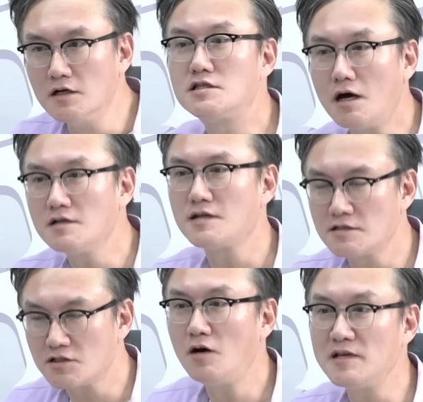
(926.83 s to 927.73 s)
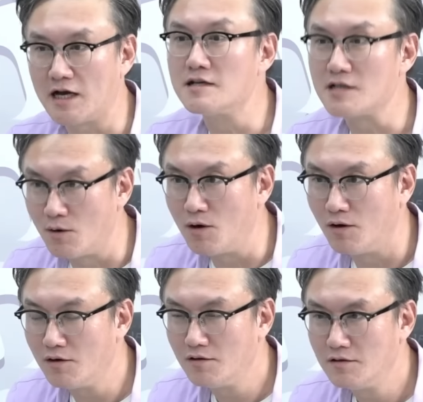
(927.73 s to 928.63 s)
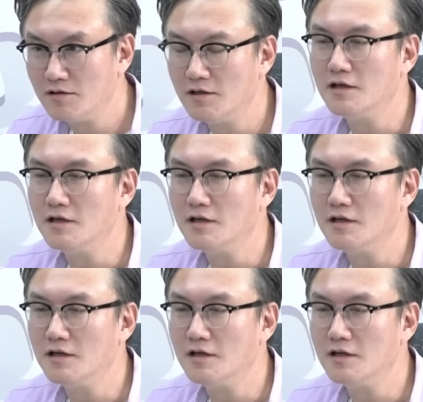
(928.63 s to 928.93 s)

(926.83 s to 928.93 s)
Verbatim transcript: 으쌰으쌰해서 처음에 잘 싸워. 네.